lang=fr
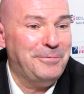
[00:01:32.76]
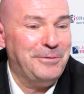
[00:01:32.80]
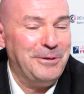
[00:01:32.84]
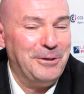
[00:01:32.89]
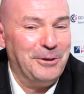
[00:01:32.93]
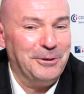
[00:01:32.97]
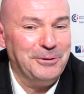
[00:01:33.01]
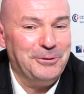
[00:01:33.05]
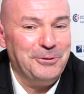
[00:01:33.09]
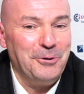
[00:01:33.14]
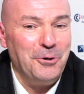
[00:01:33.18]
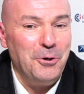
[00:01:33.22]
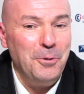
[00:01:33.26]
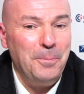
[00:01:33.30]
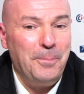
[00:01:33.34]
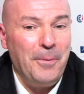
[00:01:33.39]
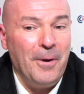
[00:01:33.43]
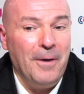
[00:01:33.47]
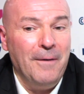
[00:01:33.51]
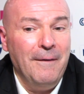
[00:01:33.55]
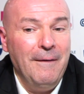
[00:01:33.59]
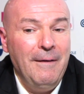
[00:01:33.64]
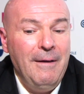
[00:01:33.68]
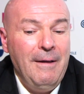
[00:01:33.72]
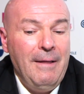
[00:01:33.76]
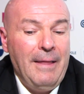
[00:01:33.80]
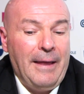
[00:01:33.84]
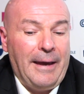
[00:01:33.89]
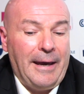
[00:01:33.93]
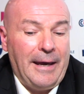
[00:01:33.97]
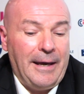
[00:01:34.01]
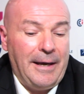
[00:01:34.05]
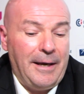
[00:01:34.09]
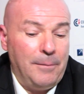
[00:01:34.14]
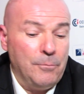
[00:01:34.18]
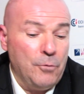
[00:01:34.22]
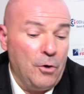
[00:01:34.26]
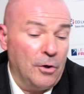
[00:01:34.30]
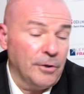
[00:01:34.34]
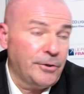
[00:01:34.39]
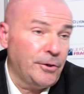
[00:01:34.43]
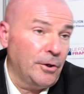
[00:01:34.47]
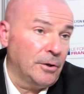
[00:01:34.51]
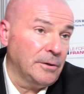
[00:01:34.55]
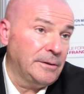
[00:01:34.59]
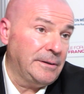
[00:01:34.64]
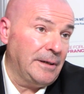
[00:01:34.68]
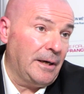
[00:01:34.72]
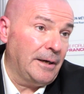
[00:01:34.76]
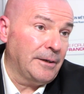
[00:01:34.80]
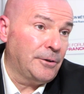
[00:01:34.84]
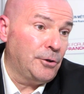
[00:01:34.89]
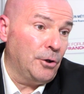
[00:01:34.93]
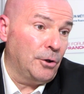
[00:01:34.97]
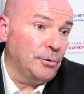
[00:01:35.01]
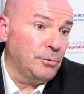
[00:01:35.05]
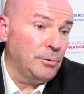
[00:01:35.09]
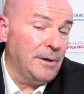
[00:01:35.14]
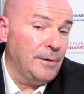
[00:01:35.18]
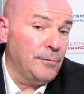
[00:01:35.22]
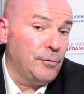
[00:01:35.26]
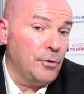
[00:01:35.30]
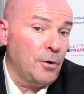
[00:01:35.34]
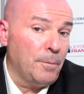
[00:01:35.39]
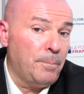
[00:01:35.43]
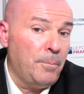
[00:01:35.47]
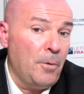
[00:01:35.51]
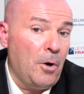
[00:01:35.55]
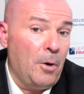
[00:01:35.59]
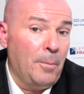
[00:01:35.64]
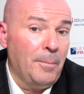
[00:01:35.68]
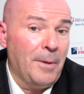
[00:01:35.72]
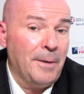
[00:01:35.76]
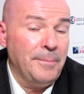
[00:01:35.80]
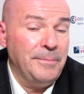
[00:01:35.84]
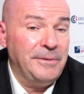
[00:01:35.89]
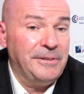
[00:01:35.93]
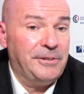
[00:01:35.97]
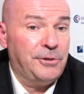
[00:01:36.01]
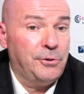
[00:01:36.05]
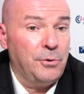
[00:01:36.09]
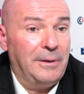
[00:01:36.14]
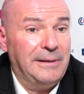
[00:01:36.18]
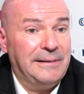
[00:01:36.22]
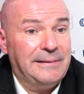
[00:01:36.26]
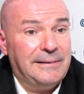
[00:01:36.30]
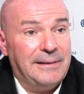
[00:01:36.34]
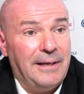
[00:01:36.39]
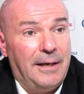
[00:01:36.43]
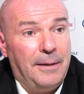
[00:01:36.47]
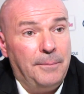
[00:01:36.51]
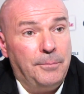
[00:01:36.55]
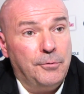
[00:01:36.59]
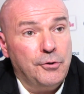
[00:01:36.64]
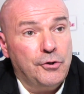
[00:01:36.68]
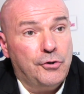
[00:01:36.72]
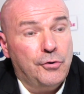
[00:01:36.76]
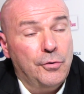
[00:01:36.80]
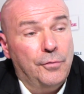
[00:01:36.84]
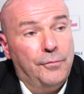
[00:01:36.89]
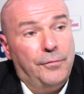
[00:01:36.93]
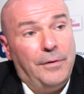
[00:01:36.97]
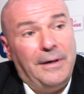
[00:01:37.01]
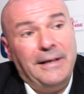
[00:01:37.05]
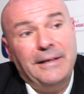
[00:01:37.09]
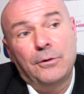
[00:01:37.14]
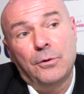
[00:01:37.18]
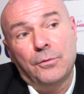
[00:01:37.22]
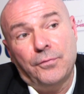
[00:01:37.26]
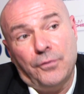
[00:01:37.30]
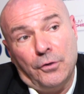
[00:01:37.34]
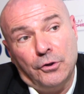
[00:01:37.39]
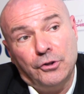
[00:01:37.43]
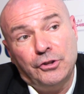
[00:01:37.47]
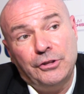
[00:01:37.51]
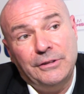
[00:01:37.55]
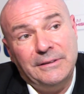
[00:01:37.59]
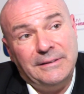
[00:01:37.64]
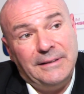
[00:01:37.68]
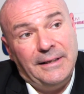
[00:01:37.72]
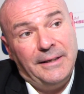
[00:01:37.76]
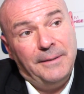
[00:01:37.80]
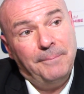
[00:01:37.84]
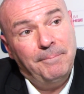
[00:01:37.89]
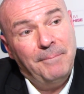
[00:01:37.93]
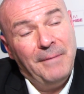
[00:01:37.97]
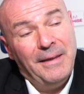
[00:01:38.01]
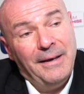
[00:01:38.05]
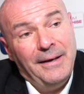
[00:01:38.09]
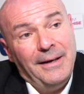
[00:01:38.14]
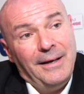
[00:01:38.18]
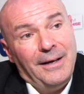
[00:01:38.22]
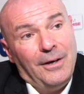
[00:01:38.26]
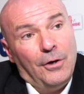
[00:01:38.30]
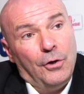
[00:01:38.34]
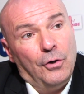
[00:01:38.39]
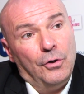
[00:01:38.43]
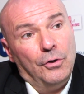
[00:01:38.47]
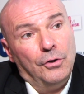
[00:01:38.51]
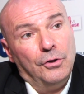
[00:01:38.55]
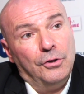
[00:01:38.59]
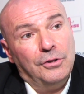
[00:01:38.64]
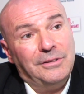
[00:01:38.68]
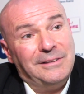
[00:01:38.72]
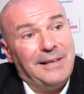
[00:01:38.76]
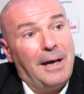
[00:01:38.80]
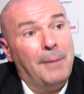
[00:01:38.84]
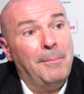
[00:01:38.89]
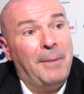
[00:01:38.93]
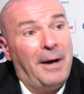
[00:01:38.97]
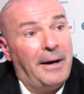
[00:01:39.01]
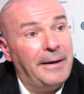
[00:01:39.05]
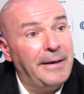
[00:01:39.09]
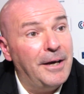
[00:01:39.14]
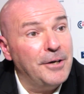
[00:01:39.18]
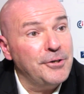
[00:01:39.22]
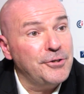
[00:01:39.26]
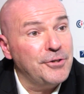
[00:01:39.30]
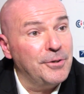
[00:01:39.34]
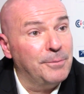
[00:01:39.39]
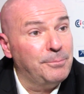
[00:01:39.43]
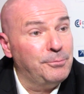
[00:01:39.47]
finances du groupe. Et moi, en tant que directeur du développement, ma mission est simple, je valide le franchisé. Euh, c'est un mariage,